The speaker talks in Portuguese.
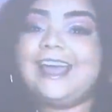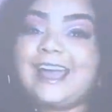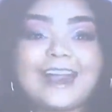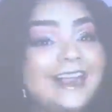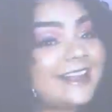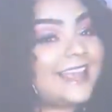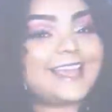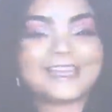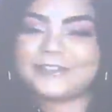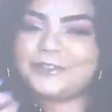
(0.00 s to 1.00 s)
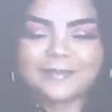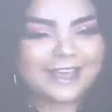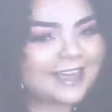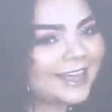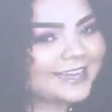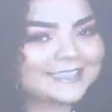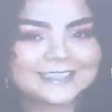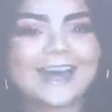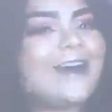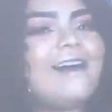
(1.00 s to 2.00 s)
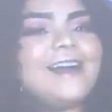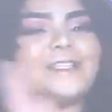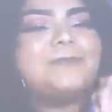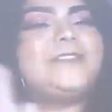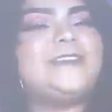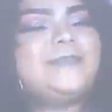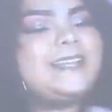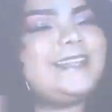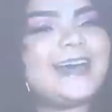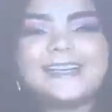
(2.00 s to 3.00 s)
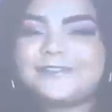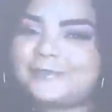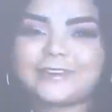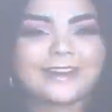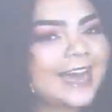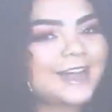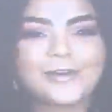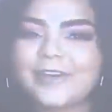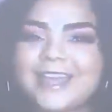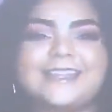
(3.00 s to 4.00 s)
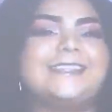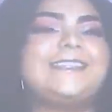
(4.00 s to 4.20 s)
Ele tem que assumir a relação, a responsabilidade. Vamos lá, Luiz.